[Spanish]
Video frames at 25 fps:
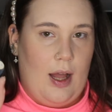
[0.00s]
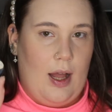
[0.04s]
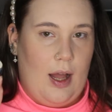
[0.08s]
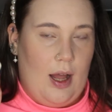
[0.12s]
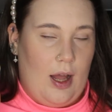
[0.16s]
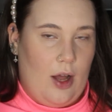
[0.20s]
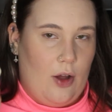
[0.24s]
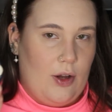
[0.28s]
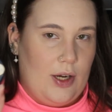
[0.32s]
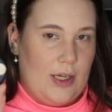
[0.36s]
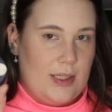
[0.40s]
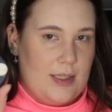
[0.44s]

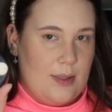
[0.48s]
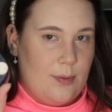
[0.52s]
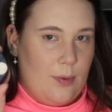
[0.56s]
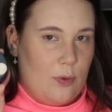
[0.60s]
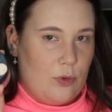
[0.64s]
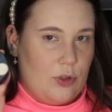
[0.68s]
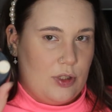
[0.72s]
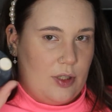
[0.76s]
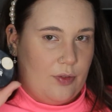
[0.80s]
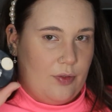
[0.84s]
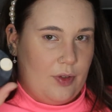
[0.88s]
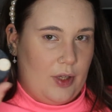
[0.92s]
Ahora sí
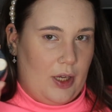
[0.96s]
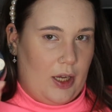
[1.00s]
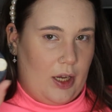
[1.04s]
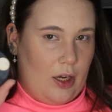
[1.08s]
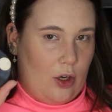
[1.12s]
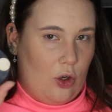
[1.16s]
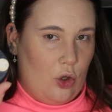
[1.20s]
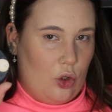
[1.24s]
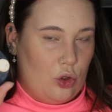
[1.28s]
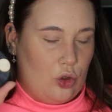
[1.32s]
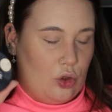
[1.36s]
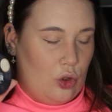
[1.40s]
vamos a
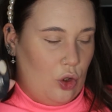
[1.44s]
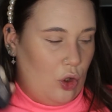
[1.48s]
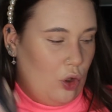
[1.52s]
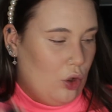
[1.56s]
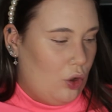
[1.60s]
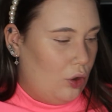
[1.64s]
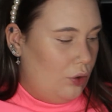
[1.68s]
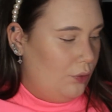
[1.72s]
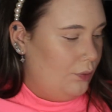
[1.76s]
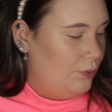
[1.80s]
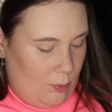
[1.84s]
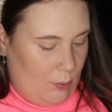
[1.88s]
fijarlo
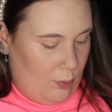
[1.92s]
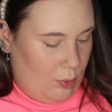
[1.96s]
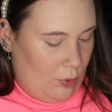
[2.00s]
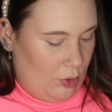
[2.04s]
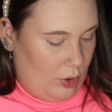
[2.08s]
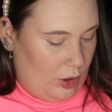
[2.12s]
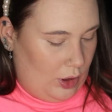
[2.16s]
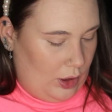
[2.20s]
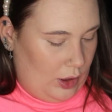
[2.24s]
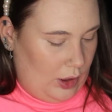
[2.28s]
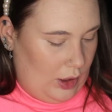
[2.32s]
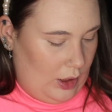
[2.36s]
todo
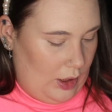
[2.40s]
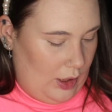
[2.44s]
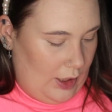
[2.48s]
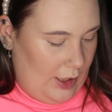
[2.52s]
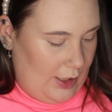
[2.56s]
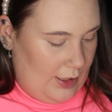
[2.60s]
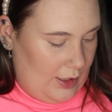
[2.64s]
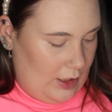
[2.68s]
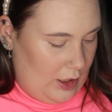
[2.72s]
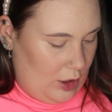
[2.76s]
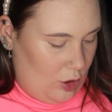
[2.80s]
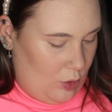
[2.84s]

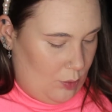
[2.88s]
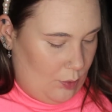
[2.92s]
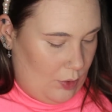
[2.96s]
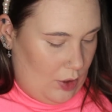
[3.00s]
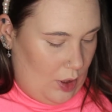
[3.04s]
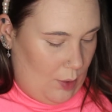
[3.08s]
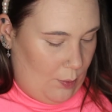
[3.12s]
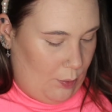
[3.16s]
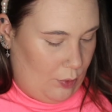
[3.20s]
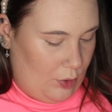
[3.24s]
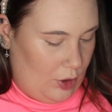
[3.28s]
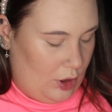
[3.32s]
porque ya no me voy
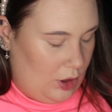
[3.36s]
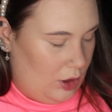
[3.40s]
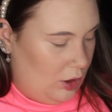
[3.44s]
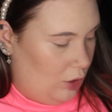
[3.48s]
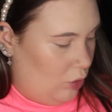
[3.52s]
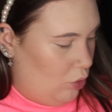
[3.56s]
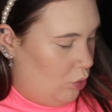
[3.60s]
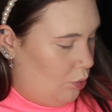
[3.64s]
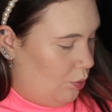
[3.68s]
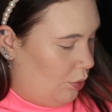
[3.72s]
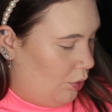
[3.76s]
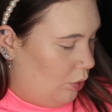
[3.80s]
a poner
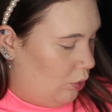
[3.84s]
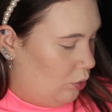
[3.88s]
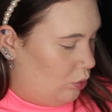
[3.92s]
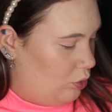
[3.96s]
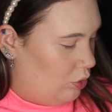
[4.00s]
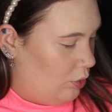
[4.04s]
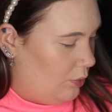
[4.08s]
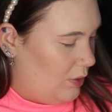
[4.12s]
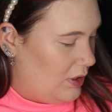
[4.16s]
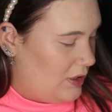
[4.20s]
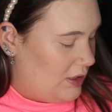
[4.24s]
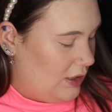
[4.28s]
ningún
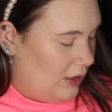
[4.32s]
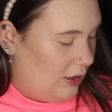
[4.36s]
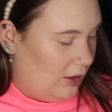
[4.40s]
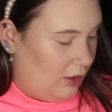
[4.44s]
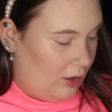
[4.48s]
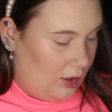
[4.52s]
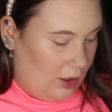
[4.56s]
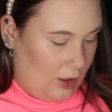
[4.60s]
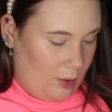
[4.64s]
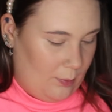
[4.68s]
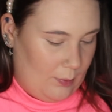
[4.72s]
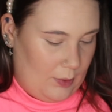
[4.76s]
producto más en
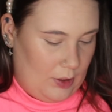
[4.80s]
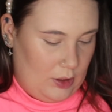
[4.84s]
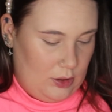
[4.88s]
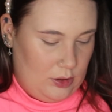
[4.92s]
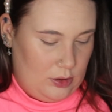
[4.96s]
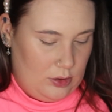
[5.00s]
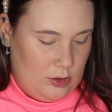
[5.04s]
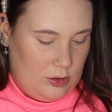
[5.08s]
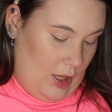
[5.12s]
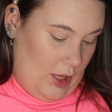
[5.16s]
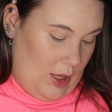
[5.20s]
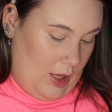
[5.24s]
crema.
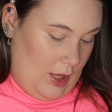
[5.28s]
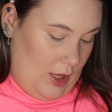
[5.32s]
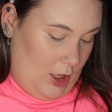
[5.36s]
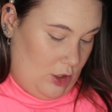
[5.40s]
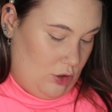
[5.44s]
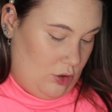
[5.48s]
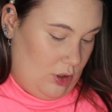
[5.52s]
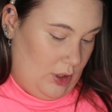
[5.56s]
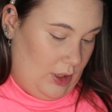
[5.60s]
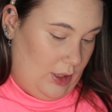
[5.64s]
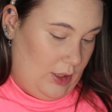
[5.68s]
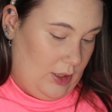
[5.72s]

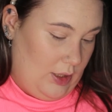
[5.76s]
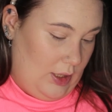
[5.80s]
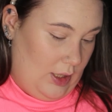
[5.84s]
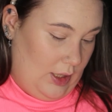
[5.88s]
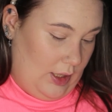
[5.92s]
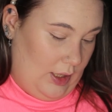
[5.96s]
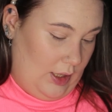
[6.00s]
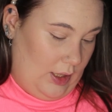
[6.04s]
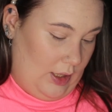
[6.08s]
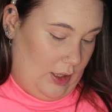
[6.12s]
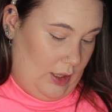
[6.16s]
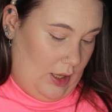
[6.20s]
Esto hay gente
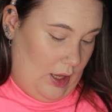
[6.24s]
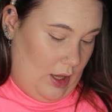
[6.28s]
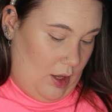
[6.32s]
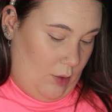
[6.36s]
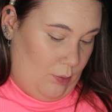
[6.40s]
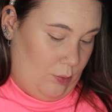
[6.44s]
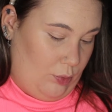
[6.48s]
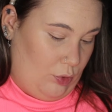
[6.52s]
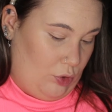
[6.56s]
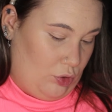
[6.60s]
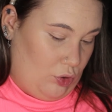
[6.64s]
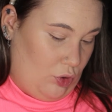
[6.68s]
que ya
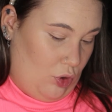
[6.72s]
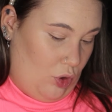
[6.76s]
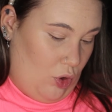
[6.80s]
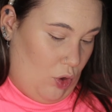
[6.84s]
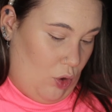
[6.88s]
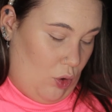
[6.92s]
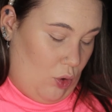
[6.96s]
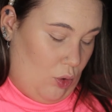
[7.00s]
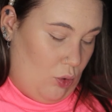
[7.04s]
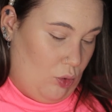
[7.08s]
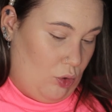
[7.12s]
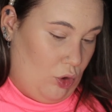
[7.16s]
pues no,
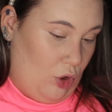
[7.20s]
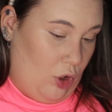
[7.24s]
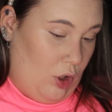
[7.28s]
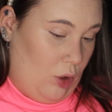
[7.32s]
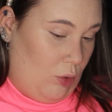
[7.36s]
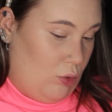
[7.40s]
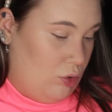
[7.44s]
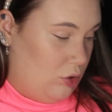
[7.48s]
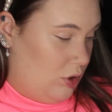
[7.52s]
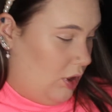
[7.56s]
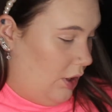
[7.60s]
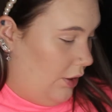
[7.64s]
no le
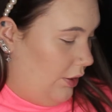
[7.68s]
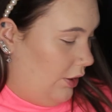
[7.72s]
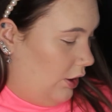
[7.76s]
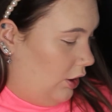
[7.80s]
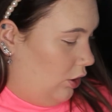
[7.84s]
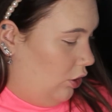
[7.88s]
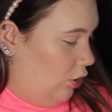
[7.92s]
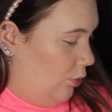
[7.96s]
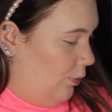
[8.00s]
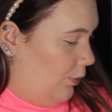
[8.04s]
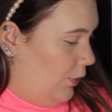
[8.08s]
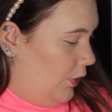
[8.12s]
gusta
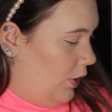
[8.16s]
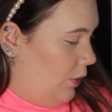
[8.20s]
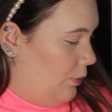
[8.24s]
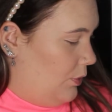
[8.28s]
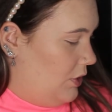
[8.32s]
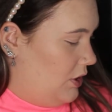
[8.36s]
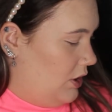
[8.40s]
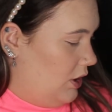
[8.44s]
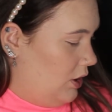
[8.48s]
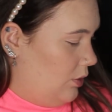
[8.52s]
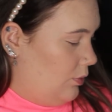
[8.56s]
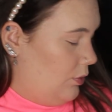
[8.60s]
hacerlo, pero a mí
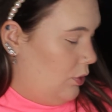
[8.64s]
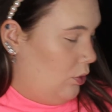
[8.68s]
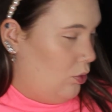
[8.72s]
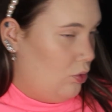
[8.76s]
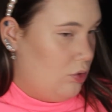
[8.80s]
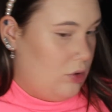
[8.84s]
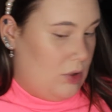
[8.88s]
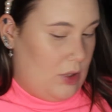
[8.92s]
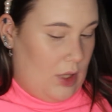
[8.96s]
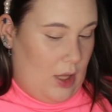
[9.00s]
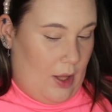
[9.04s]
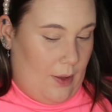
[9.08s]
sí que me
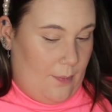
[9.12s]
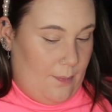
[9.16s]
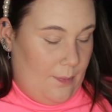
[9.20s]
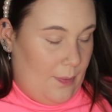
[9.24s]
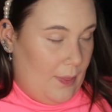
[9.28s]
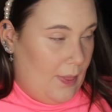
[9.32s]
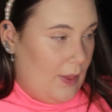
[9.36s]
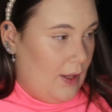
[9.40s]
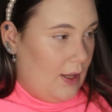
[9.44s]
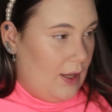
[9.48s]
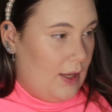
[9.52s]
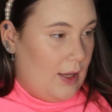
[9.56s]
gusta
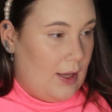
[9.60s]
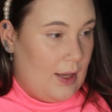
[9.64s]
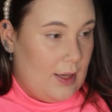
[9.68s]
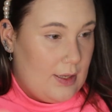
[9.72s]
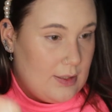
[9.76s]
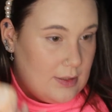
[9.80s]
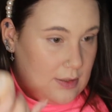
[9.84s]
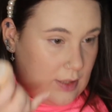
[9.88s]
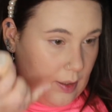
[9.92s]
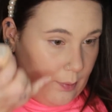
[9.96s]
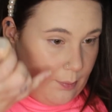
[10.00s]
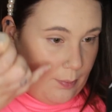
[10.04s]

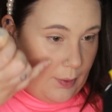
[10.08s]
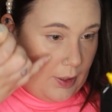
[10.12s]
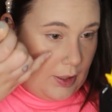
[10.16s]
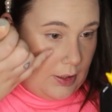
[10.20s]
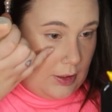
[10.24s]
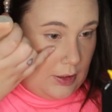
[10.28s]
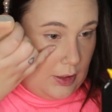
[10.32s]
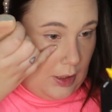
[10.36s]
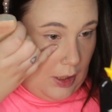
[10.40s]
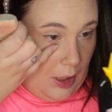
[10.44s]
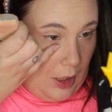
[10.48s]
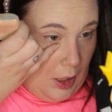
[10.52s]
esta
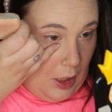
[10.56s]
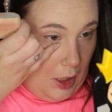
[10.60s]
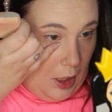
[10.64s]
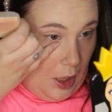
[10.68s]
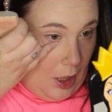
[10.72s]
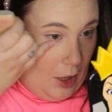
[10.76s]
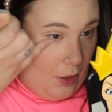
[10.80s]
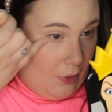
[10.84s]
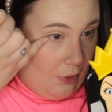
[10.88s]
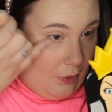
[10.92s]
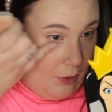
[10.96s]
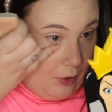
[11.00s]
parte
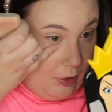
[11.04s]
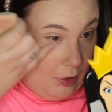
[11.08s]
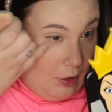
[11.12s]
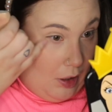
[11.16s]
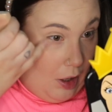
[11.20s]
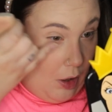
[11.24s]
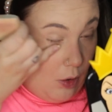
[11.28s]
hacerla